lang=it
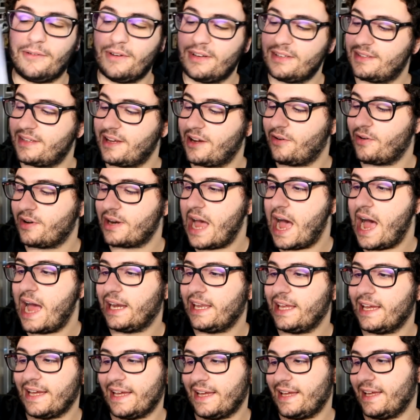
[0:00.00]
questo è con
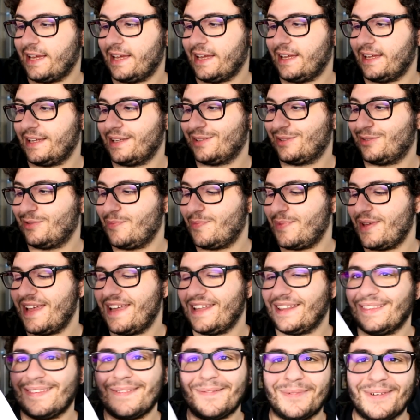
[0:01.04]
Ali, è
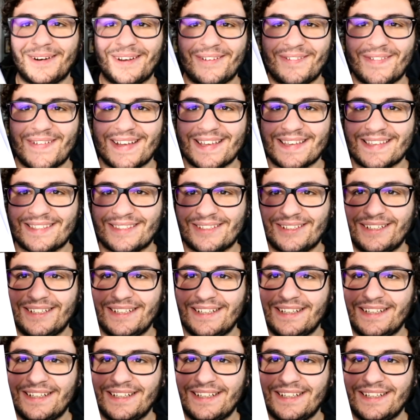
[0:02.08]
stupendo pure questo.